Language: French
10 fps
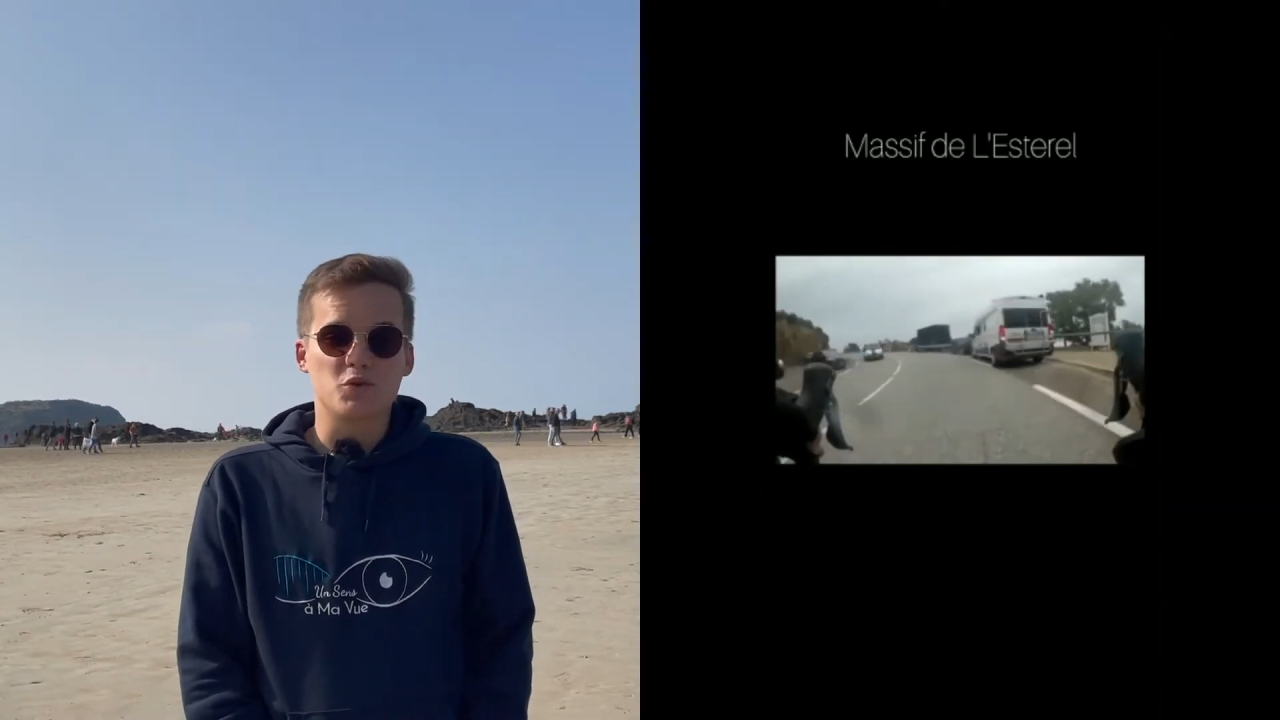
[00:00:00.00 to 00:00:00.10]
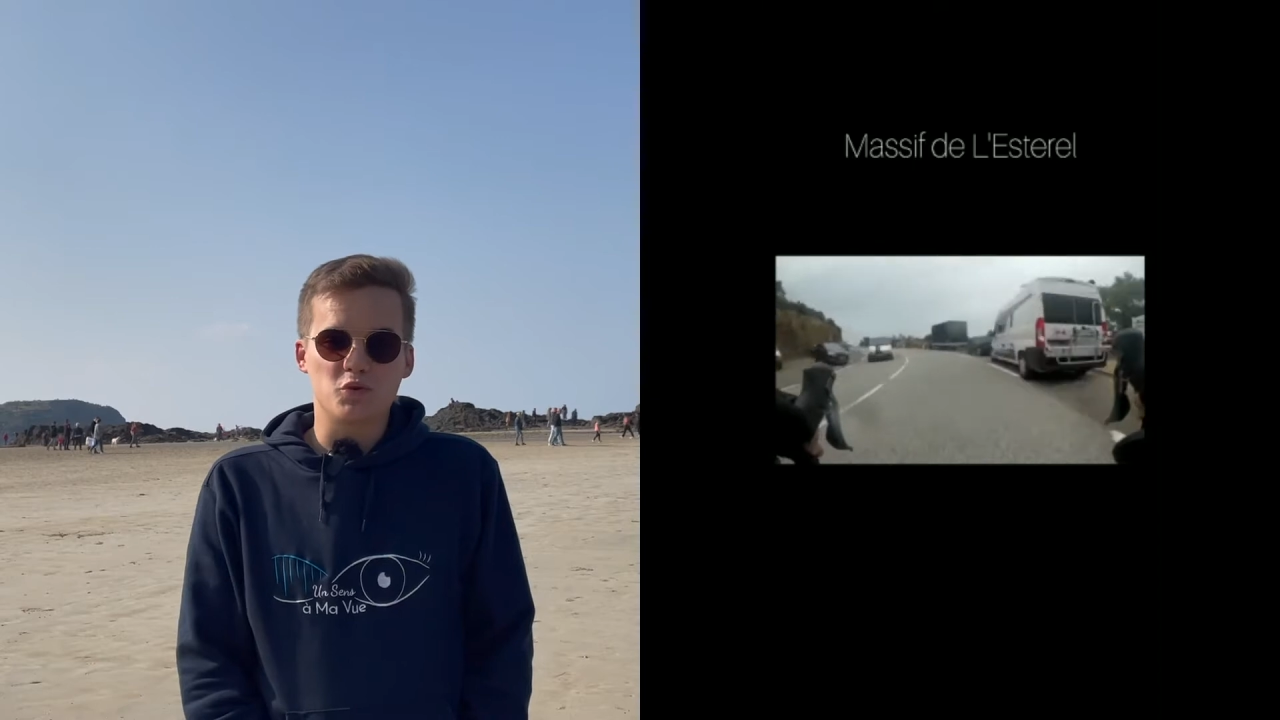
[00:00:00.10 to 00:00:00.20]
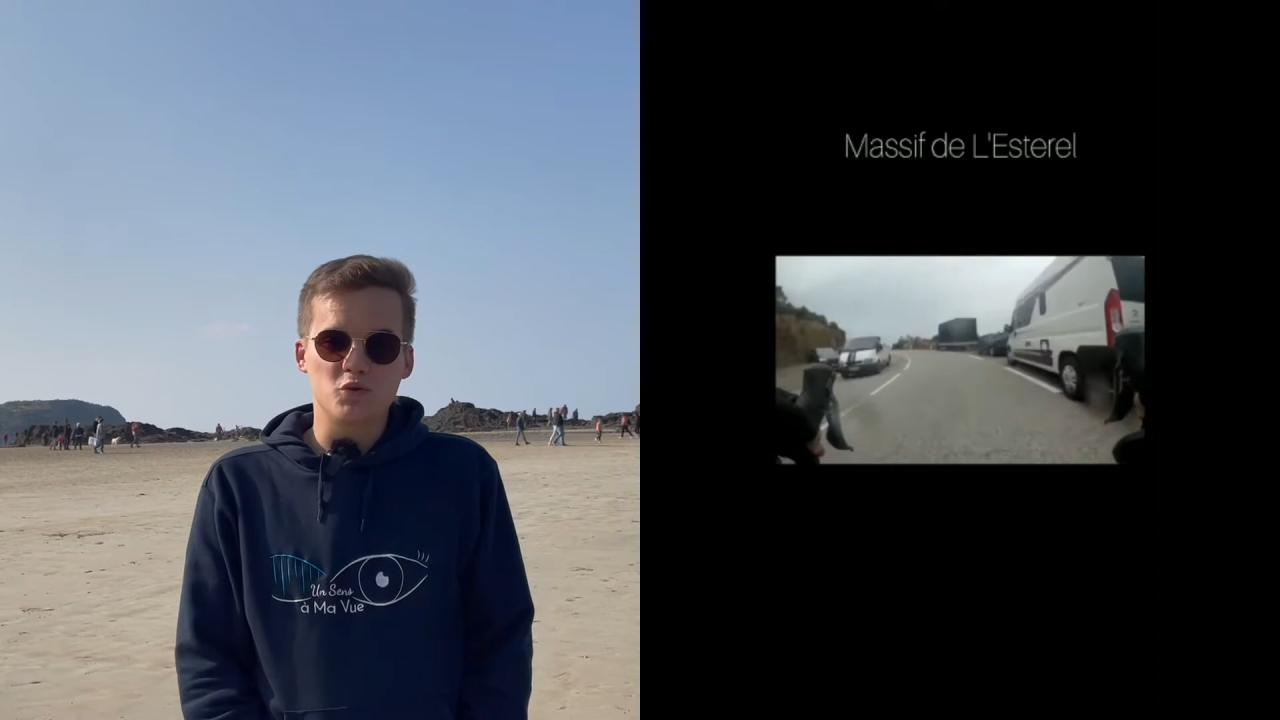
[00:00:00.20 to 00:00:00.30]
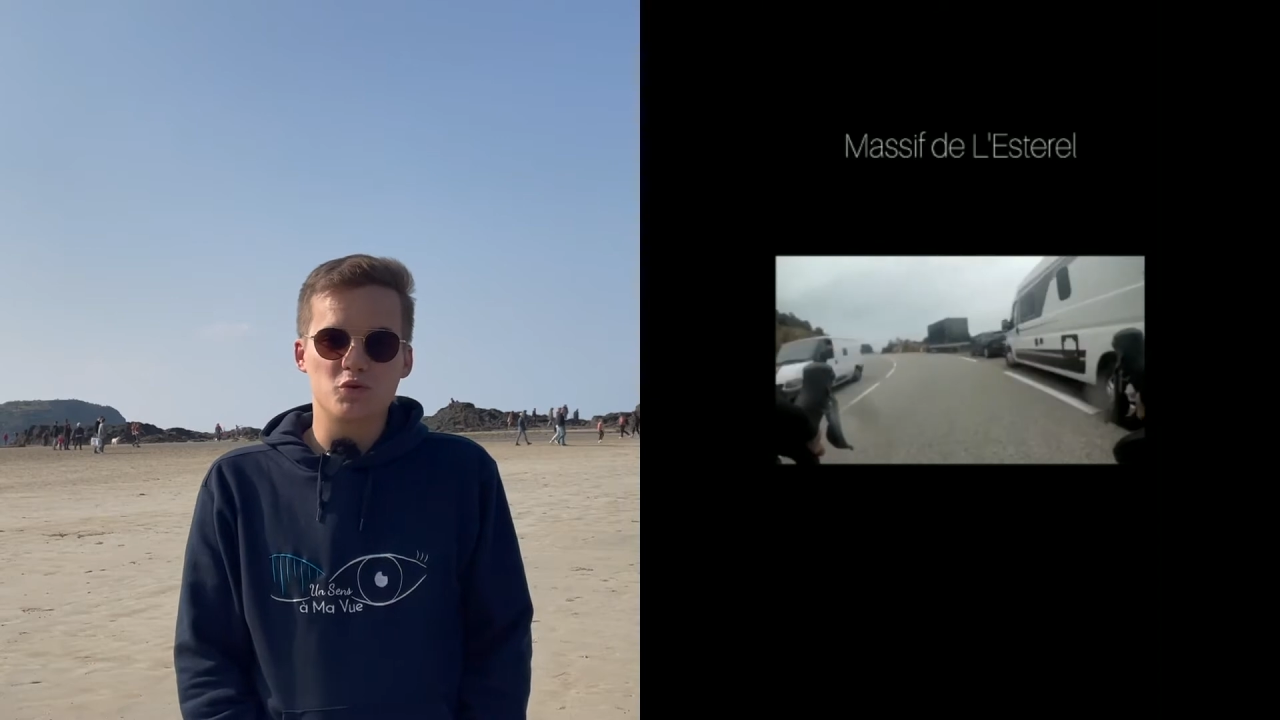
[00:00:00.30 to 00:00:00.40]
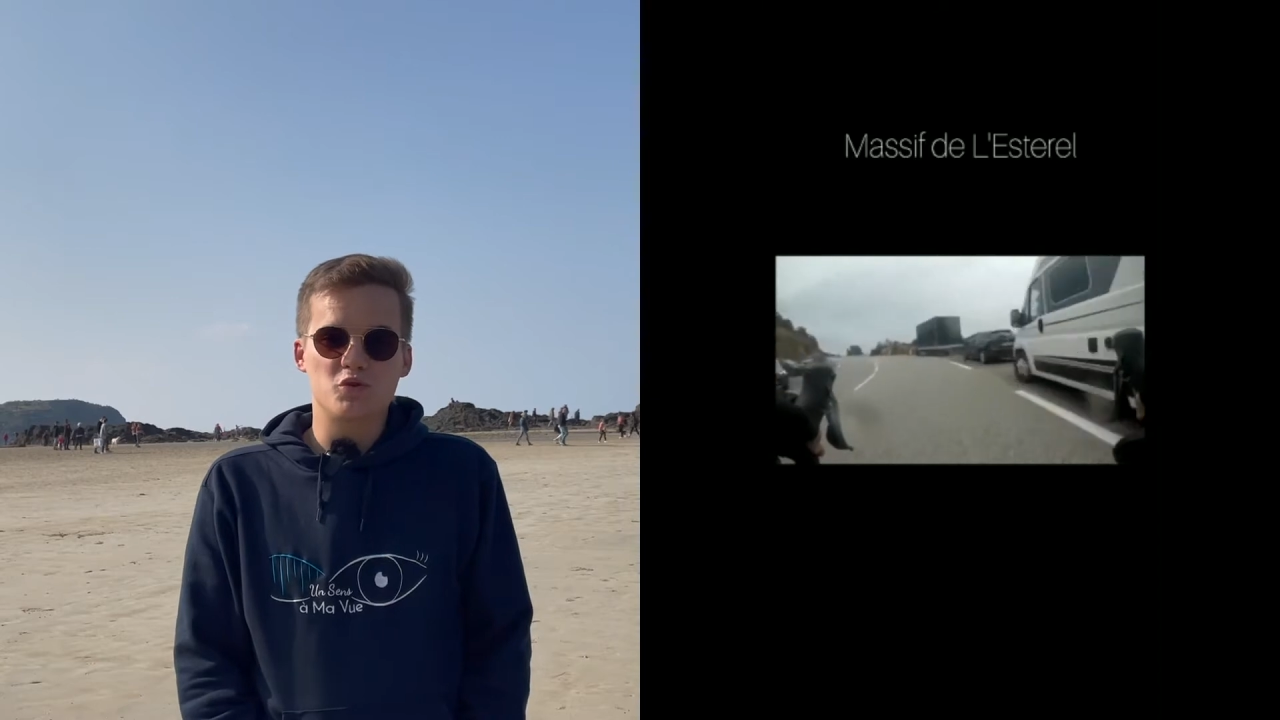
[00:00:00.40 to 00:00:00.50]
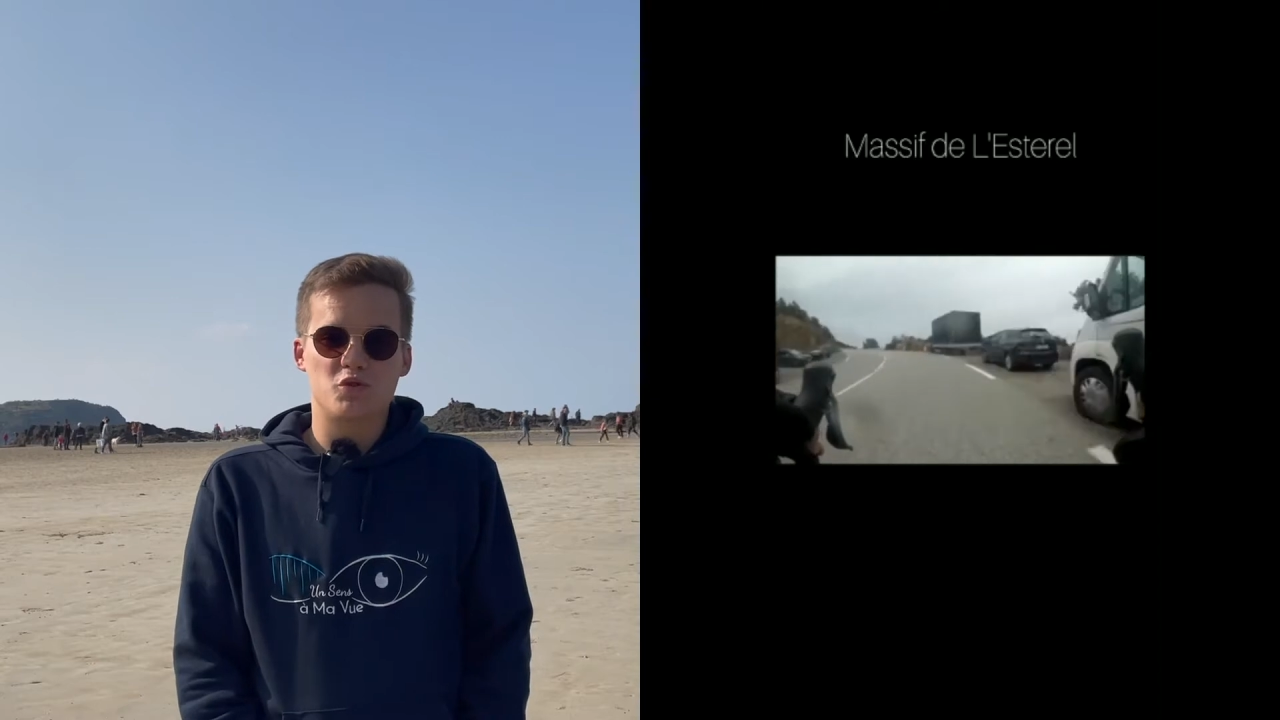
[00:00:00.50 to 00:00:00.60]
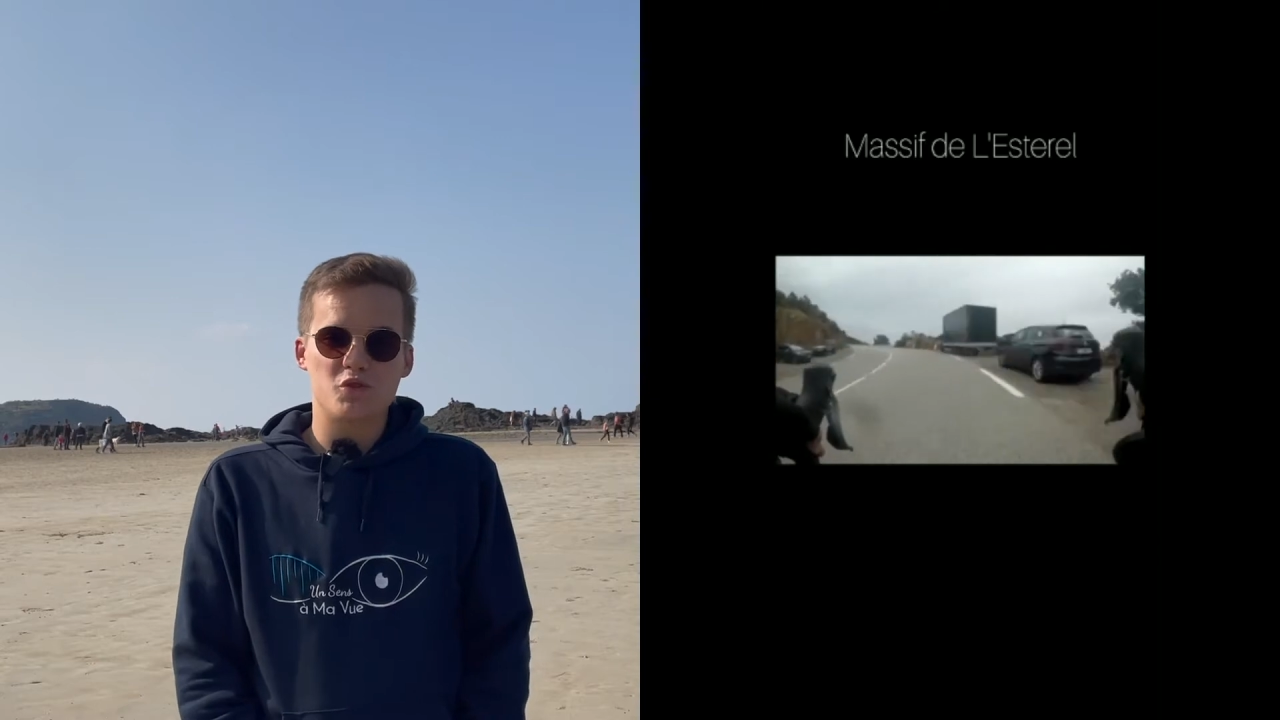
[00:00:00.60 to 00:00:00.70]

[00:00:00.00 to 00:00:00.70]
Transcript: Toulouse